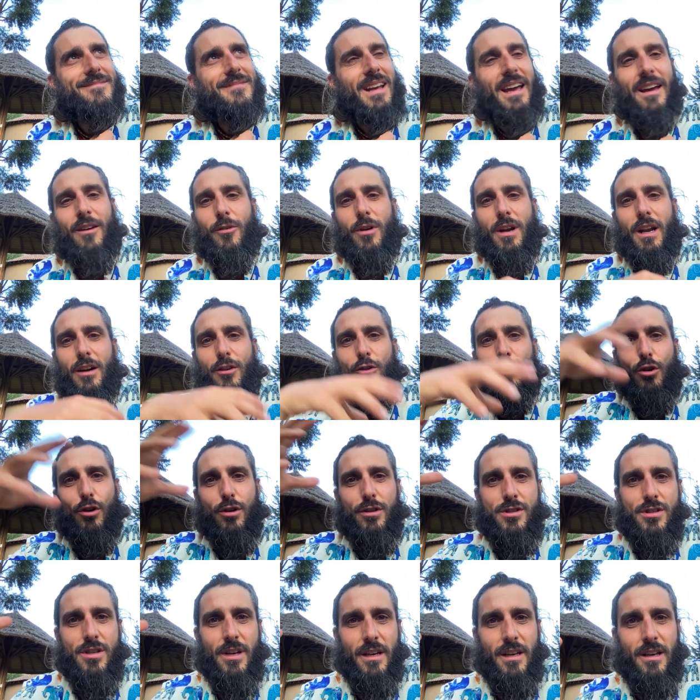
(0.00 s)
è quella
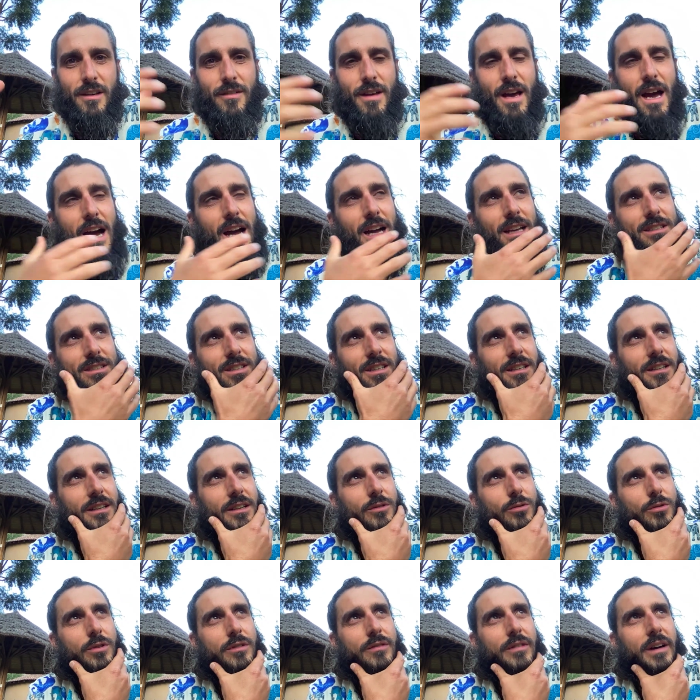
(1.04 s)
goccia che viaggia
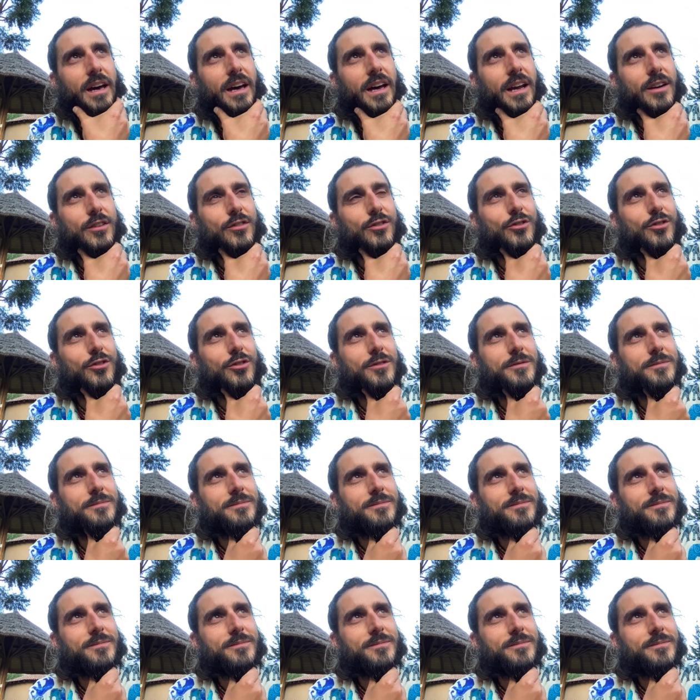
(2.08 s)
nell'universo,